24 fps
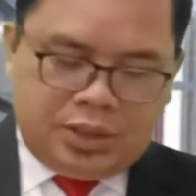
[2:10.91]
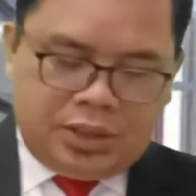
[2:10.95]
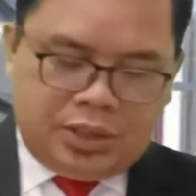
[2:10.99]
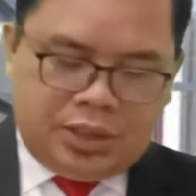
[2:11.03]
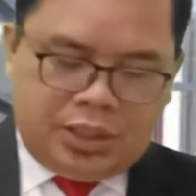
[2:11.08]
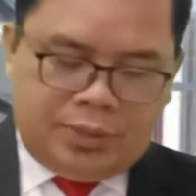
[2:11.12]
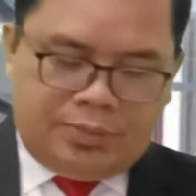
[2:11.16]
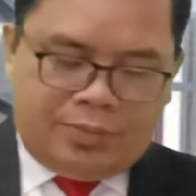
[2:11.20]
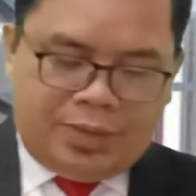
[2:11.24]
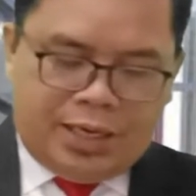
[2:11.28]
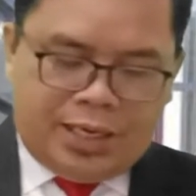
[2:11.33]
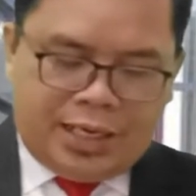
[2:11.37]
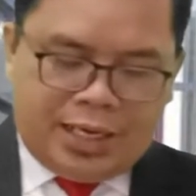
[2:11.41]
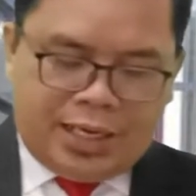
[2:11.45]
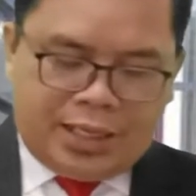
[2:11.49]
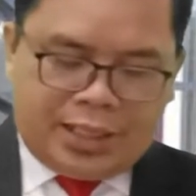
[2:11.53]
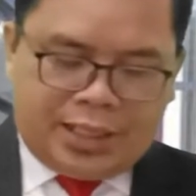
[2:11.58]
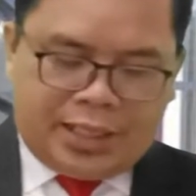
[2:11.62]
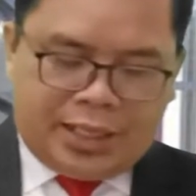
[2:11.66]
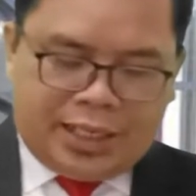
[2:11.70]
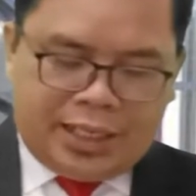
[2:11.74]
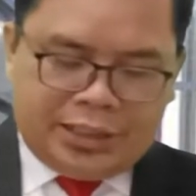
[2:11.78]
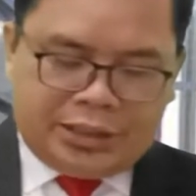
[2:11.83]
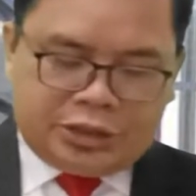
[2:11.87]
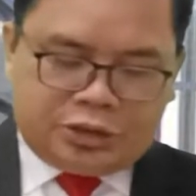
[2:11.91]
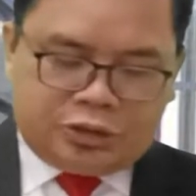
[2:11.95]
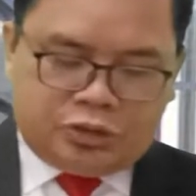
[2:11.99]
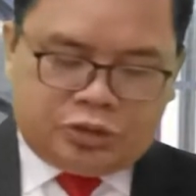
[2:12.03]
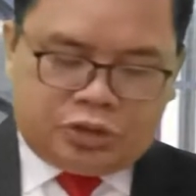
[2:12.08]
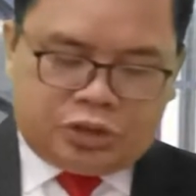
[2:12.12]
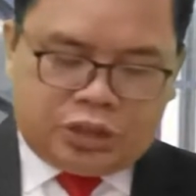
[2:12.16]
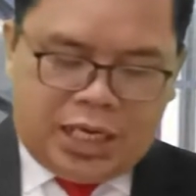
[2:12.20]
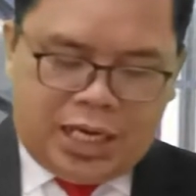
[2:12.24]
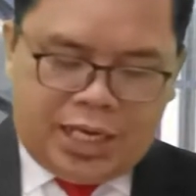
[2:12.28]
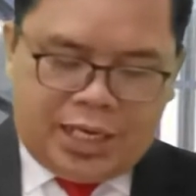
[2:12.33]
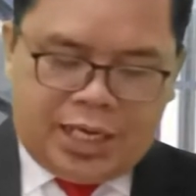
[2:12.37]
di mana
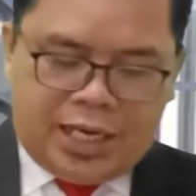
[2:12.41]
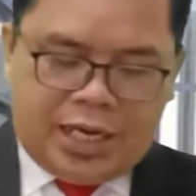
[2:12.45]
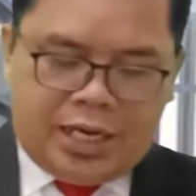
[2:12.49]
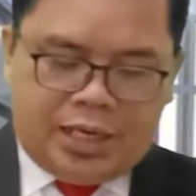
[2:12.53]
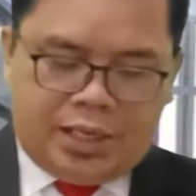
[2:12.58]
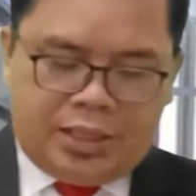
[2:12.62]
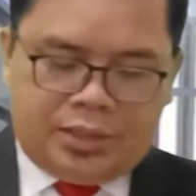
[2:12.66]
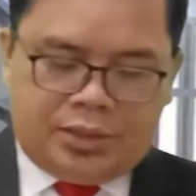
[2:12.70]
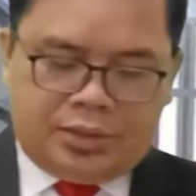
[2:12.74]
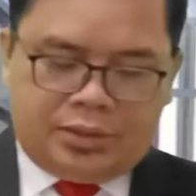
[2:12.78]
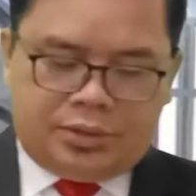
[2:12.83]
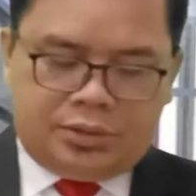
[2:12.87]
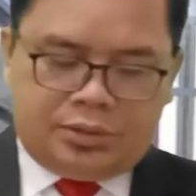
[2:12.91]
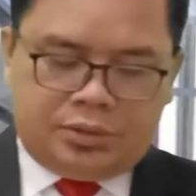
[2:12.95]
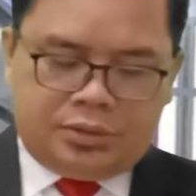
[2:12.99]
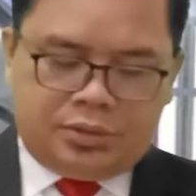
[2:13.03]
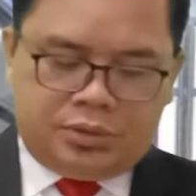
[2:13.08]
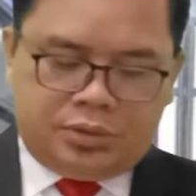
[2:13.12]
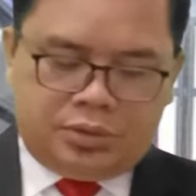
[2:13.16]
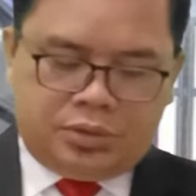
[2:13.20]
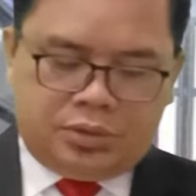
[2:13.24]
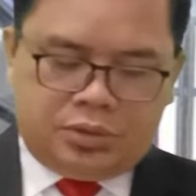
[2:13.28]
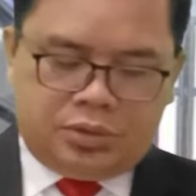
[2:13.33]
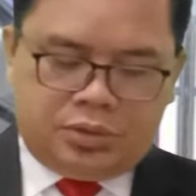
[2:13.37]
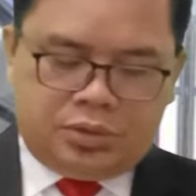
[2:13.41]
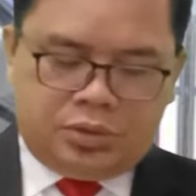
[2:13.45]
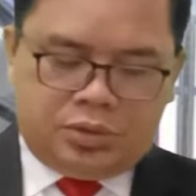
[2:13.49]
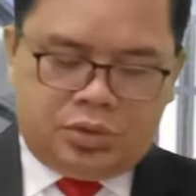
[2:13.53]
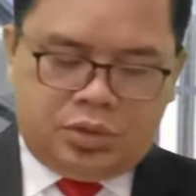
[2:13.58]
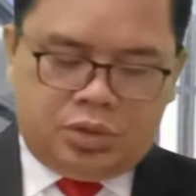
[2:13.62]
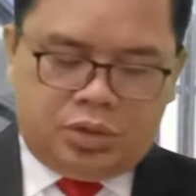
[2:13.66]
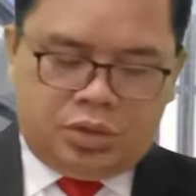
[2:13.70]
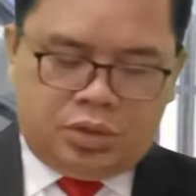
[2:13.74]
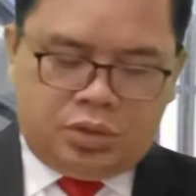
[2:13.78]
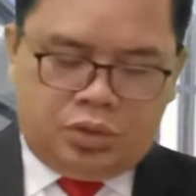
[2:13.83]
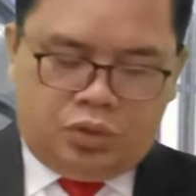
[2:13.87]
Kristus ada
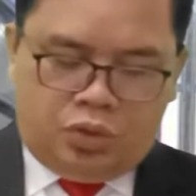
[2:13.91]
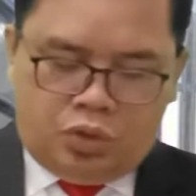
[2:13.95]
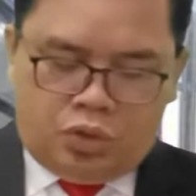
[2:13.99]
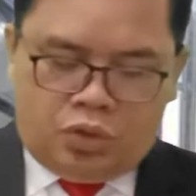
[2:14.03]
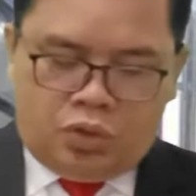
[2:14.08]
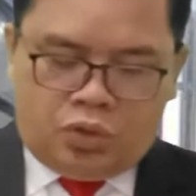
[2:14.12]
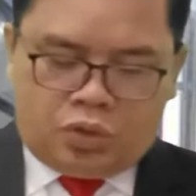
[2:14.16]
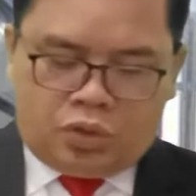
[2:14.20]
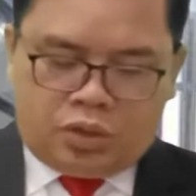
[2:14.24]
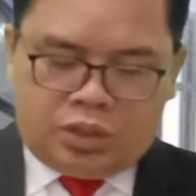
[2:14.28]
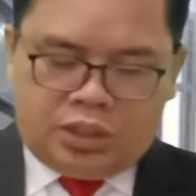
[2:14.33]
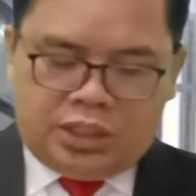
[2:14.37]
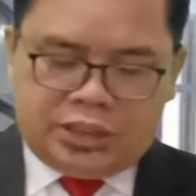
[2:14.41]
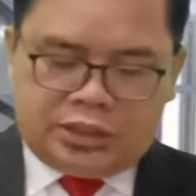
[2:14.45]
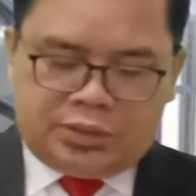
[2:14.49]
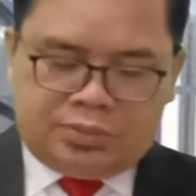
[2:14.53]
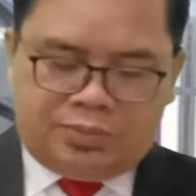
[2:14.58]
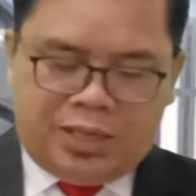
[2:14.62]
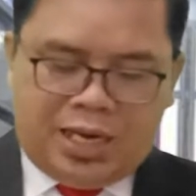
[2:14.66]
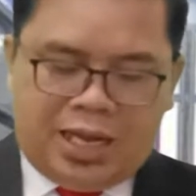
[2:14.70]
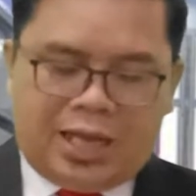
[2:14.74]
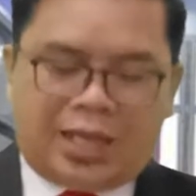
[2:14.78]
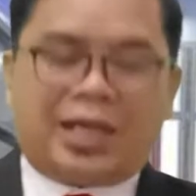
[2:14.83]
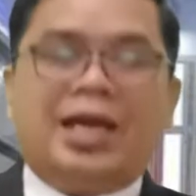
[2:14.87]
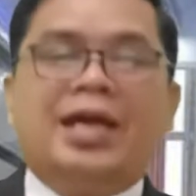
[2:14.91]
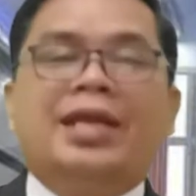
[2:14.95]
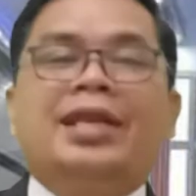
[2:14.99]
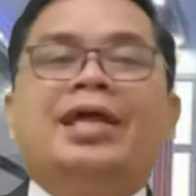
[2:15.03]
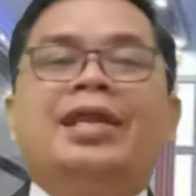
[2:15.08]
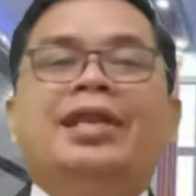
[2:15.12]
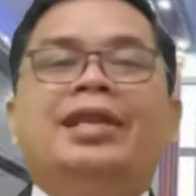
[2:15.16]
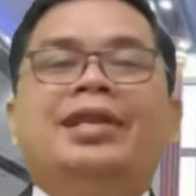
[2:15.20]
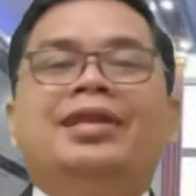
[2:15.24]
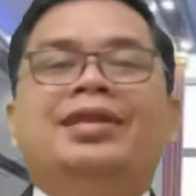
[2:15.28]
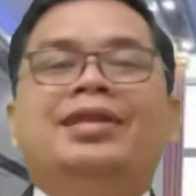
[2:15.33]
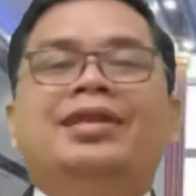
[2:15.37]
duduk di sebelah
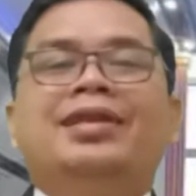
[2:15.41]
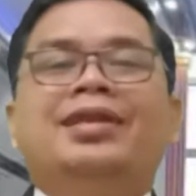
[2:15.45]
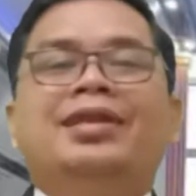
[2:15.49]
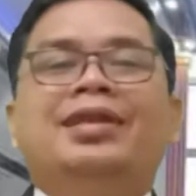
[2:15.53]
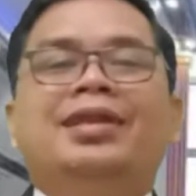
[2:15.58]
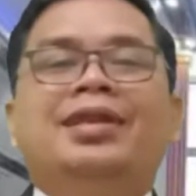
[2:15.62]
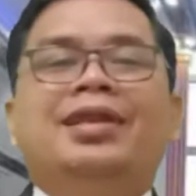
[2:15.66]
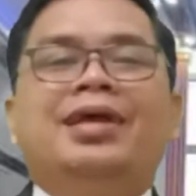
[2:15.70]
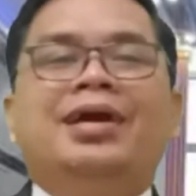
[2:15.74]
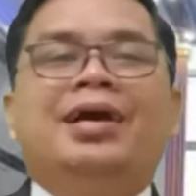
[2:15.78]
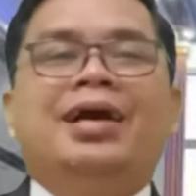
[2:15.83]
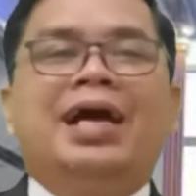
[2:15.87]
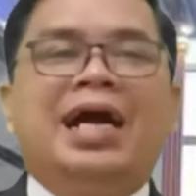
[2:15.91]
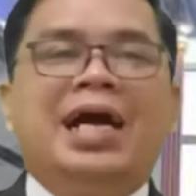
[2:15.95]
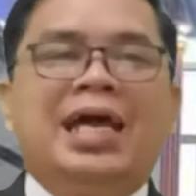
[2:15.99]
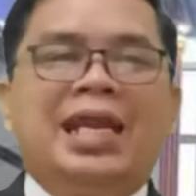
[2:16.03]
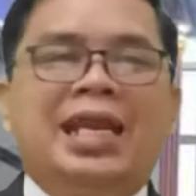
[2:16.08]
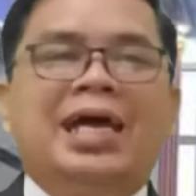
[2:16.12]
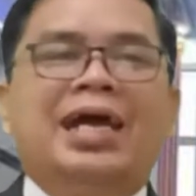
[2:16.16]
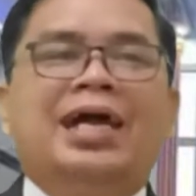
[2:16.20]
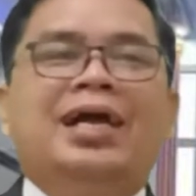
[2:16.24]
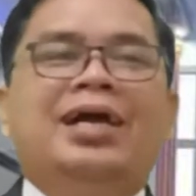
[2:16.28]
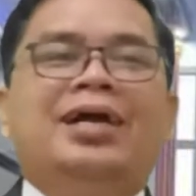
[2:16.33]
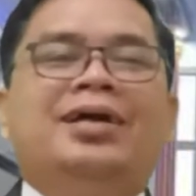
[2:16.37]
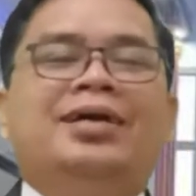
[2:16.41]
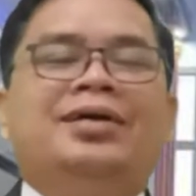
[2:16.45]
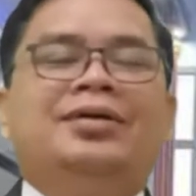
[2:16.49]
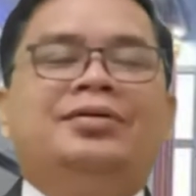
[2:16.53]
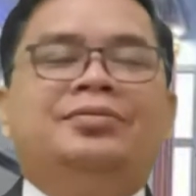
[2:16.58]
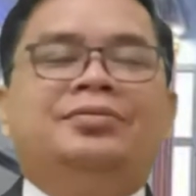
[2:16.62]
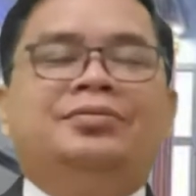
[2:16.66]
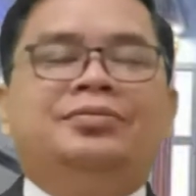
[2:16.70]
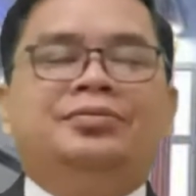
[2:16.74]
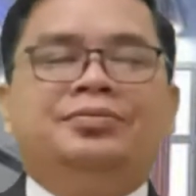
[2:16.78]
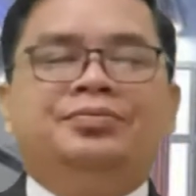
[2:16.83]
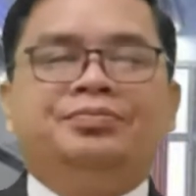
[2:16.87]
kanan Allah.
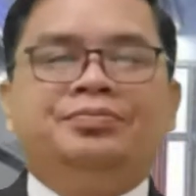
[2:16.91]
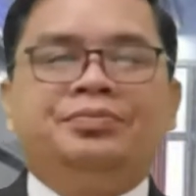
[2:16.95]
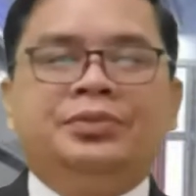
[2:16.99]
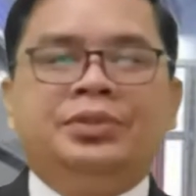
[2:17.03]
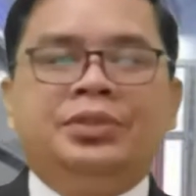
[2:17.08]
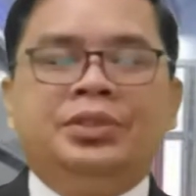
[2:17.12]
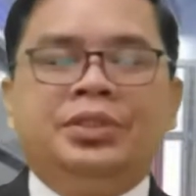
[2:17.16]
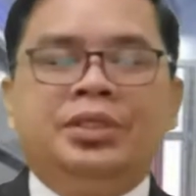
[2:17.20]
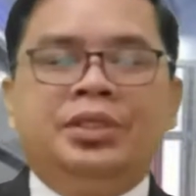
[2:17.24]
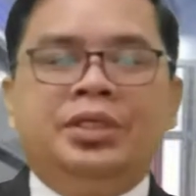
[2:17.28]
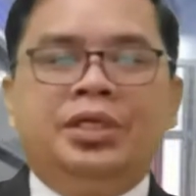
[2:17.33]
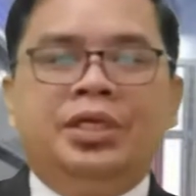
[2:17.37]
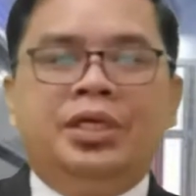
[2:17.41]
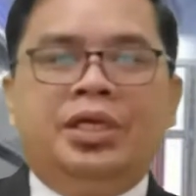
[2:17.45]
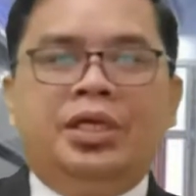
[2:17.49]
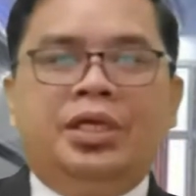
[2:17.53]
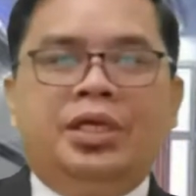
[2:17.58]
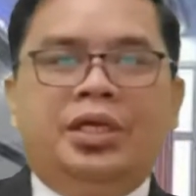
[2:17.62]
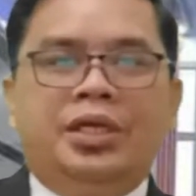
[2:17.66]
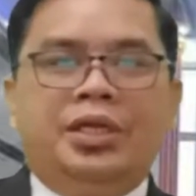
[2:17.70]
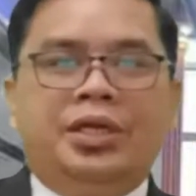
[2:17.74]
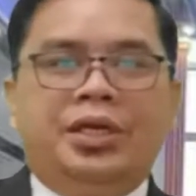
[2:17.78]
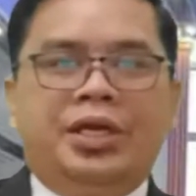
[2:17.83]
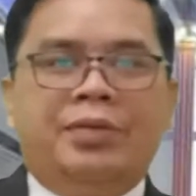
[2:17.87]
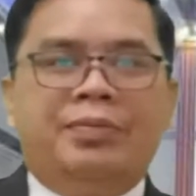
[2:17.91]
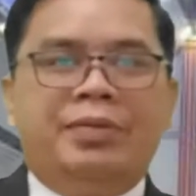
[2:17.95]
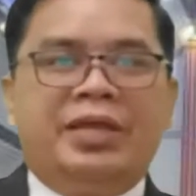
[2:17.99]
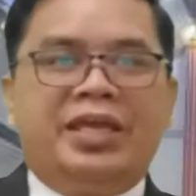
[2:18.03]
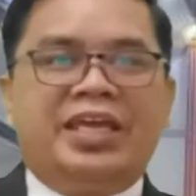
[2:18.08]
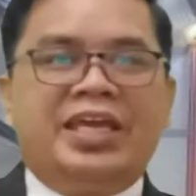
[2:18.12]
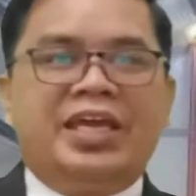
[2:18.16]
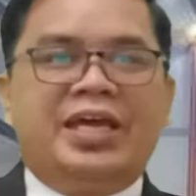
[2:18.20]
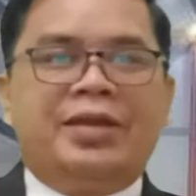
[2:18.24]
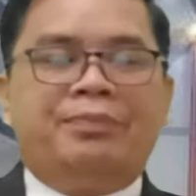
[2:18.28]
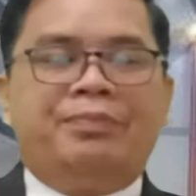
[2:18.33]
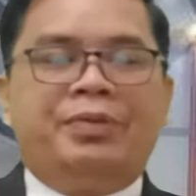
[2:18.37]

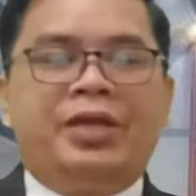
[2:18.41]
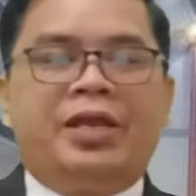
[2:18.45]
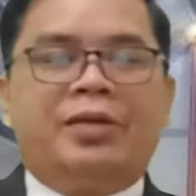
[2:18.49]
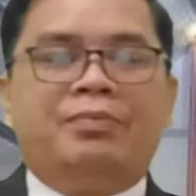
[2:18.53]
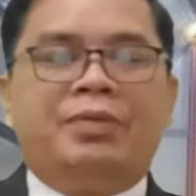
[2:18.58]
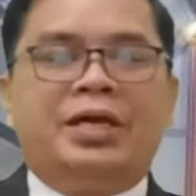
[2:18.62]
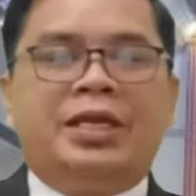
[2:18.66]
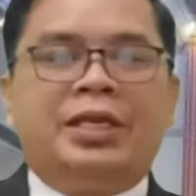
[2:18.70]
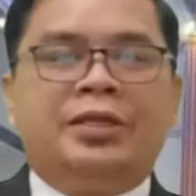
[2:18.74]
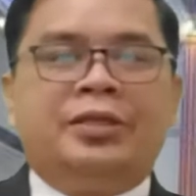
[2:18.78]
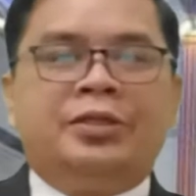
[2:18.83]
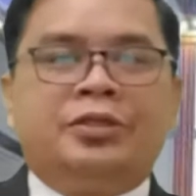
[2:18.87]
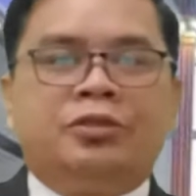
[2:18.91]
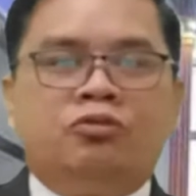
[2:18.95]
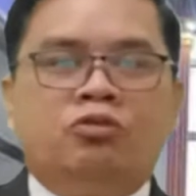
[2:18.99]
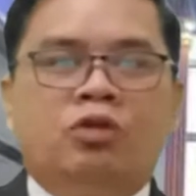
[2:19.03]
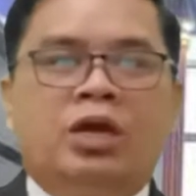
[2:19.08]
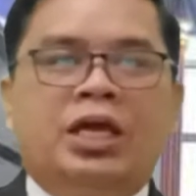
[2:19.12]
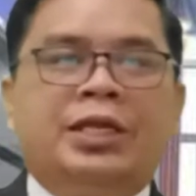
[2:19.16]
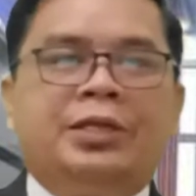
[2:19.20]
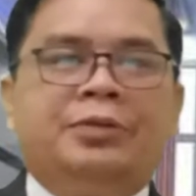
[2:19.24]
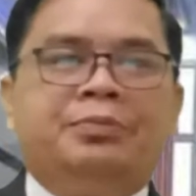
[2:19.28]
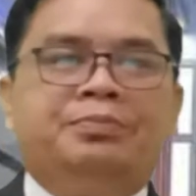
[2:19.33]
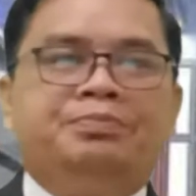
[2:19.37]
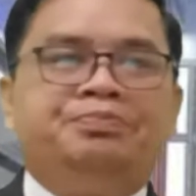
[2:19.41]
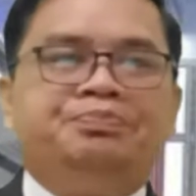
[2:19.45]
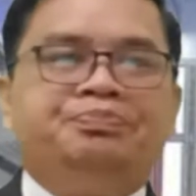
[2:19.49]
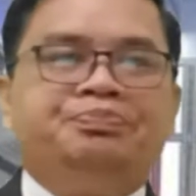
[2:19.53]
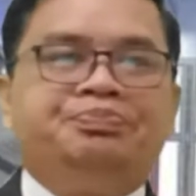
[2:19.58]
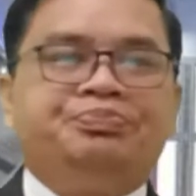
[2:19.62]
Demikian firman Tuhan.